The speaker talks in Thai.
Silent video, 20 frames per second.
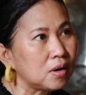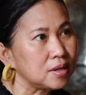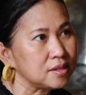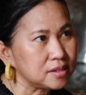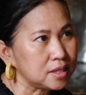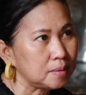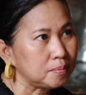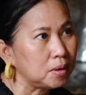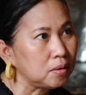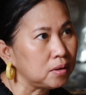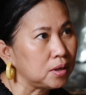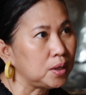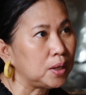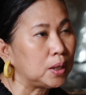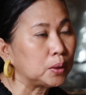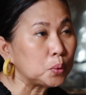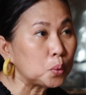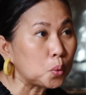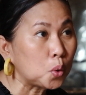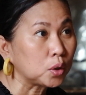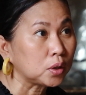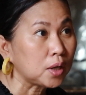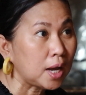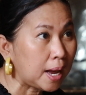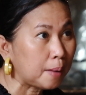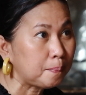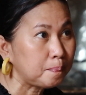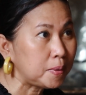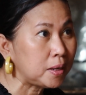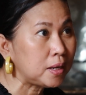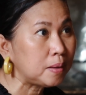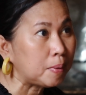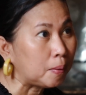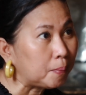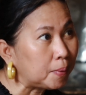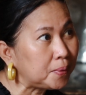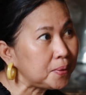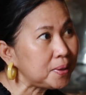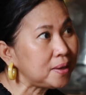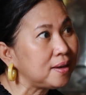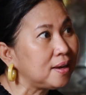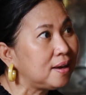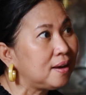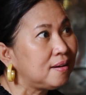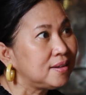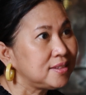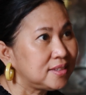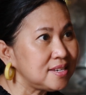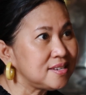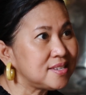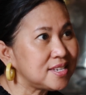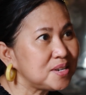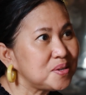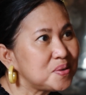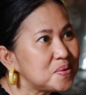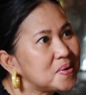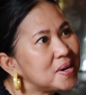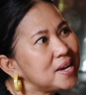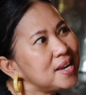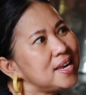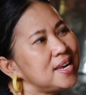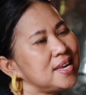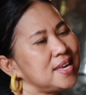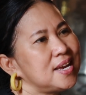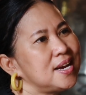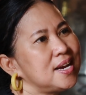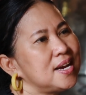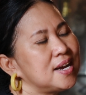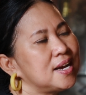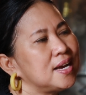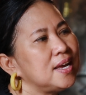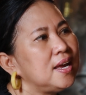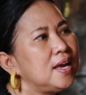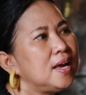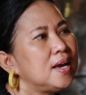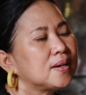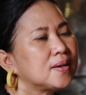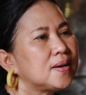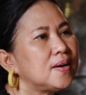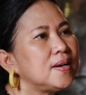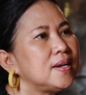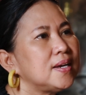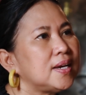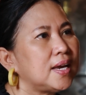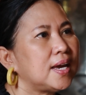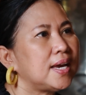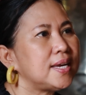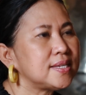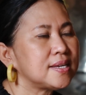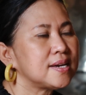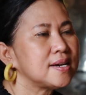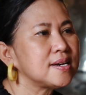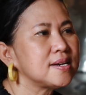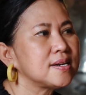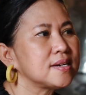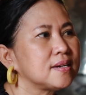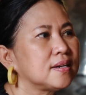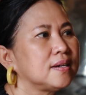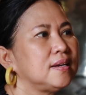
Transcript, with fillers: คอนเซ็ปต์เราเลยแล้วทุกคนก็แฮปปี้บอกอุ๊ยจริงๆด้วยอะไรเงี้ยค่ะก็เลยให้ช่าง